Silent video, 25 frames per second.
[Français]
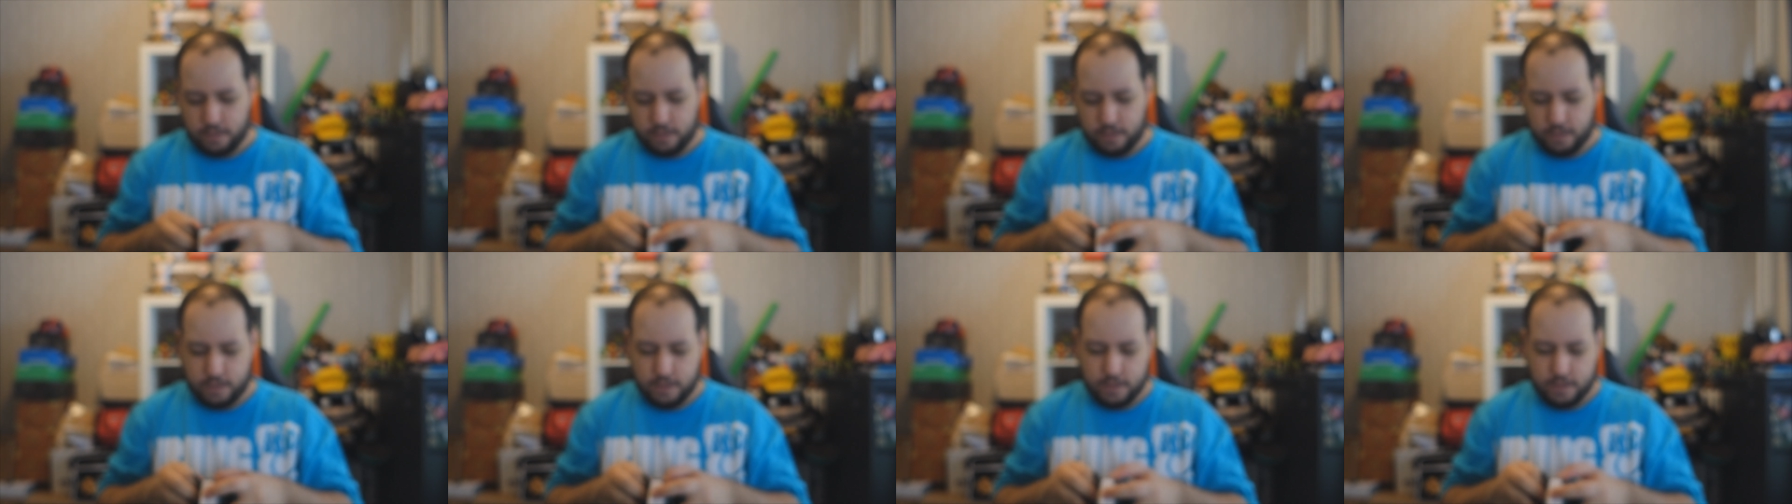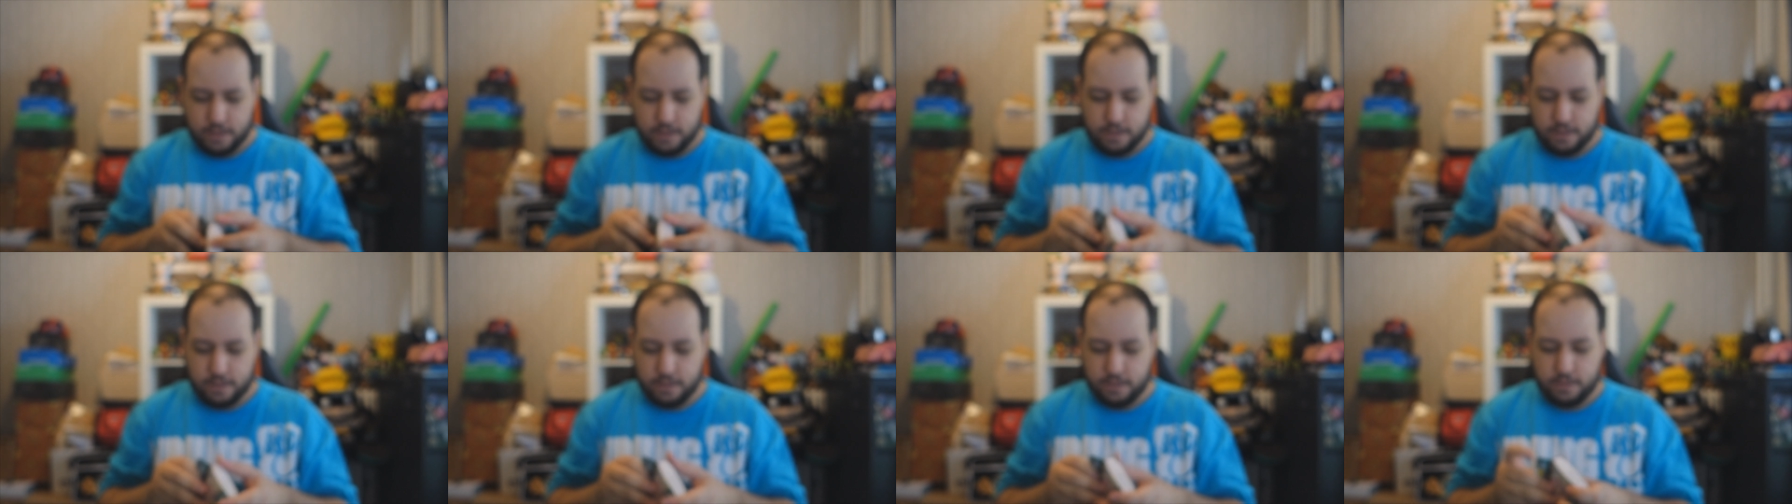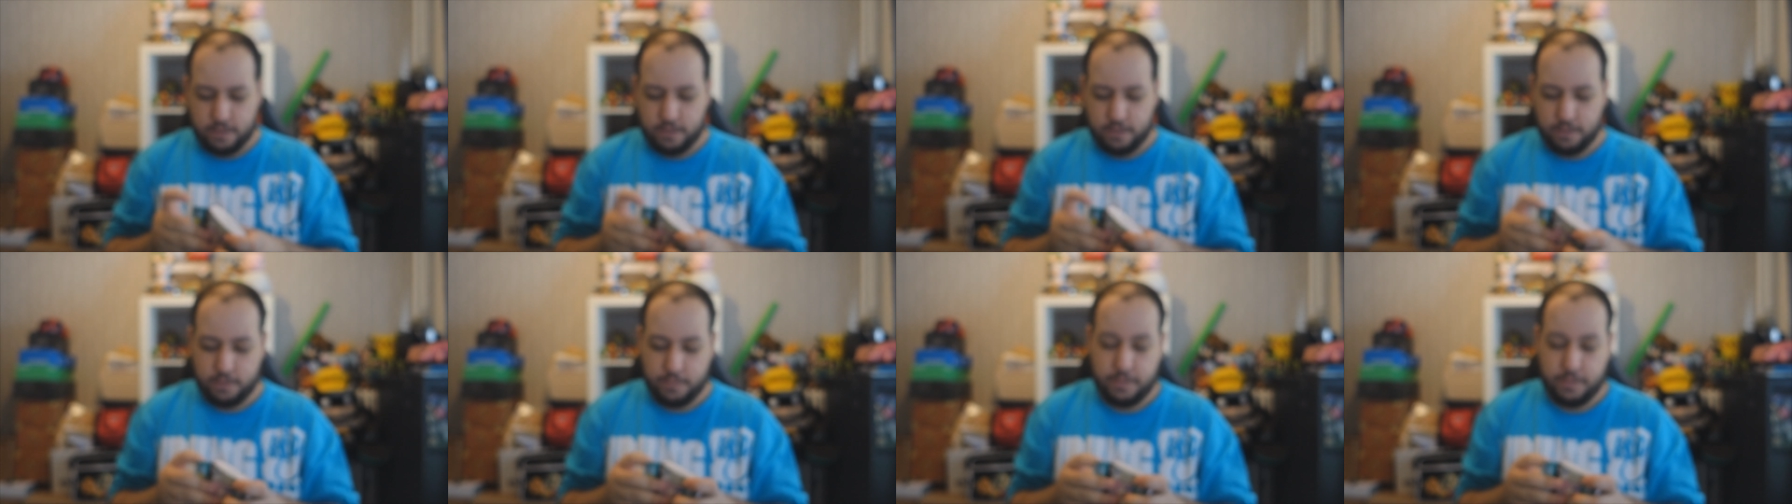
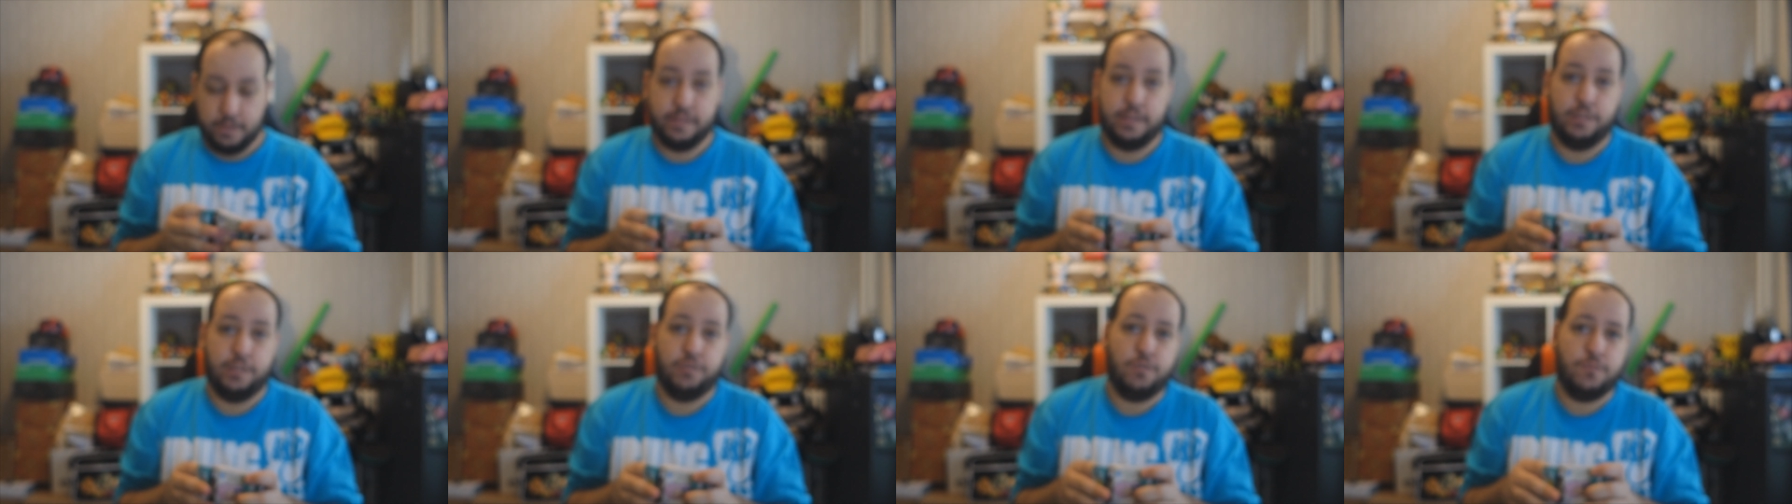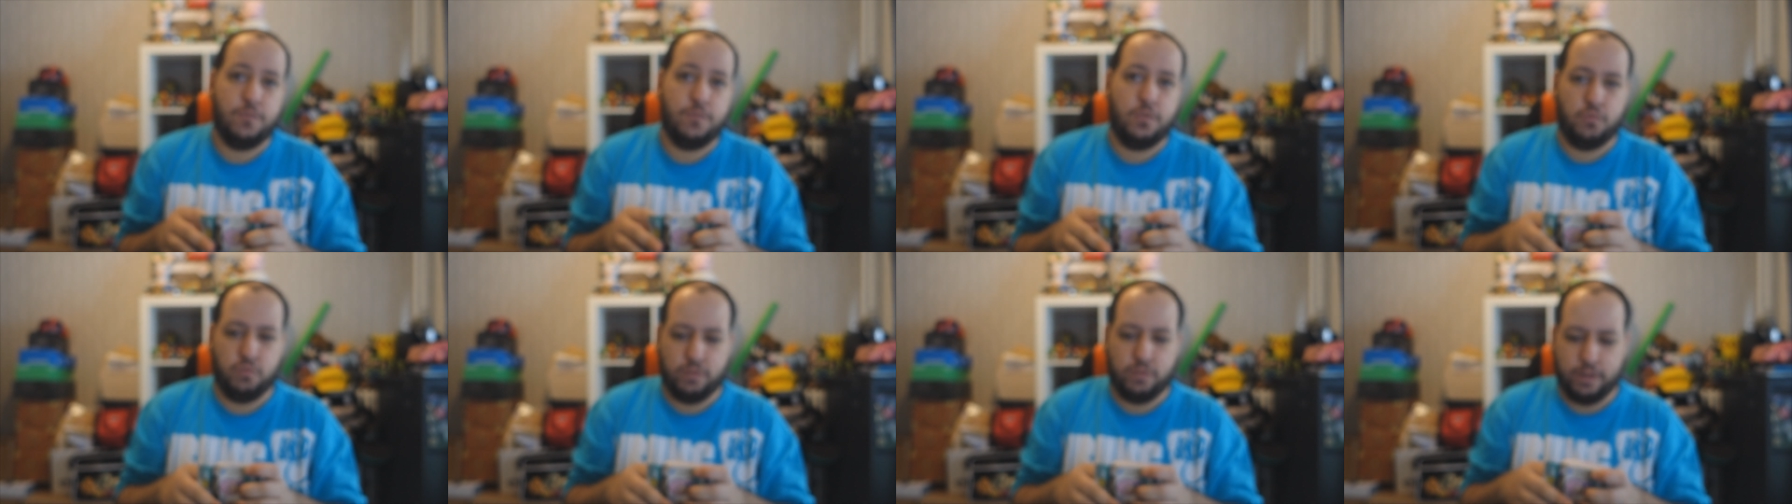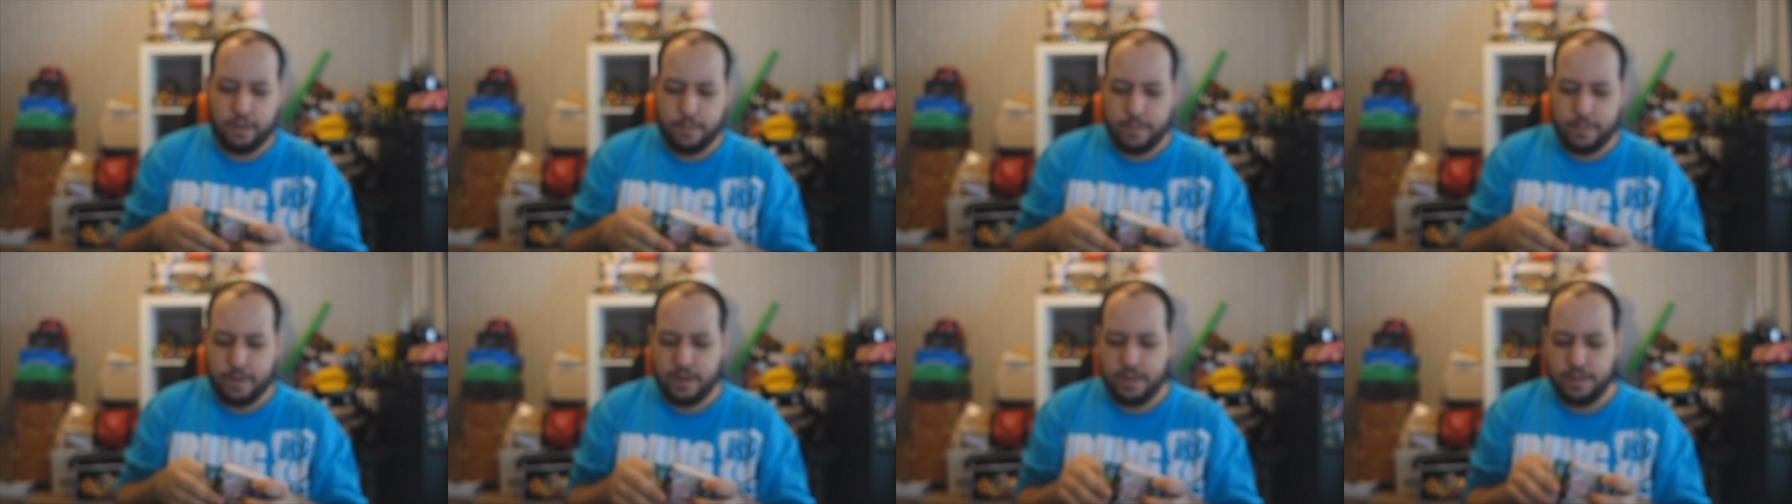Euh, et c'est chiant vu que tout
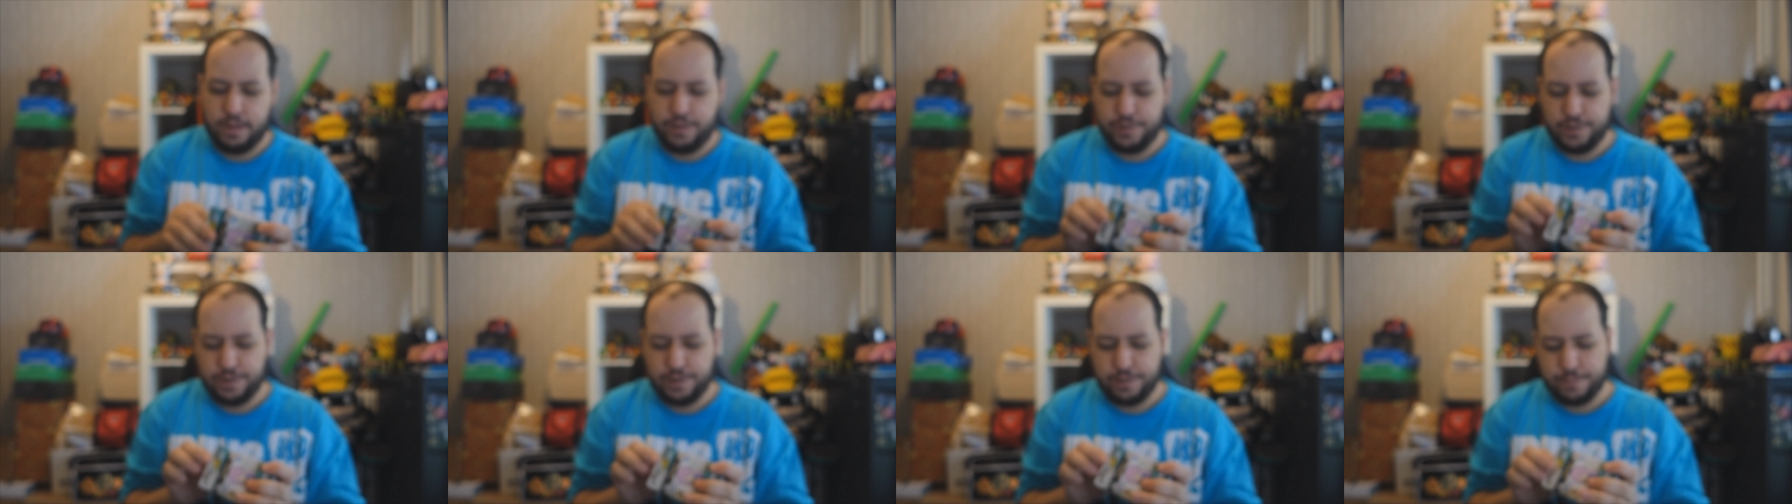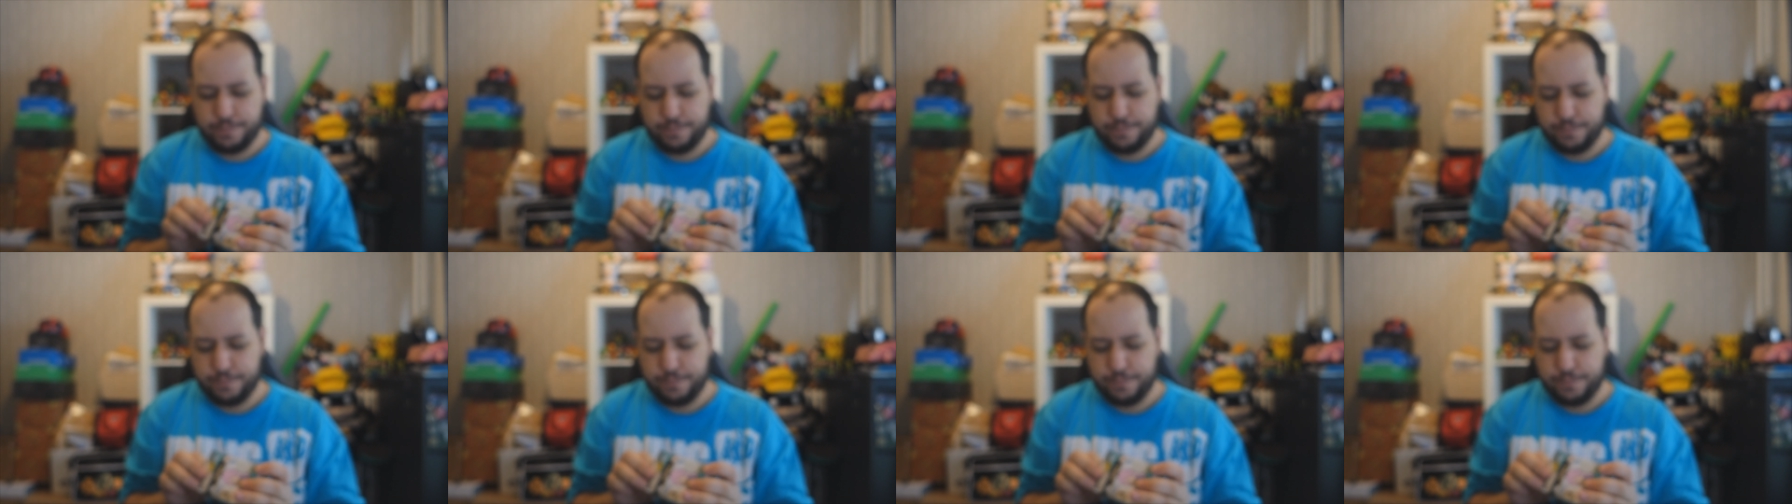est déballé déjà.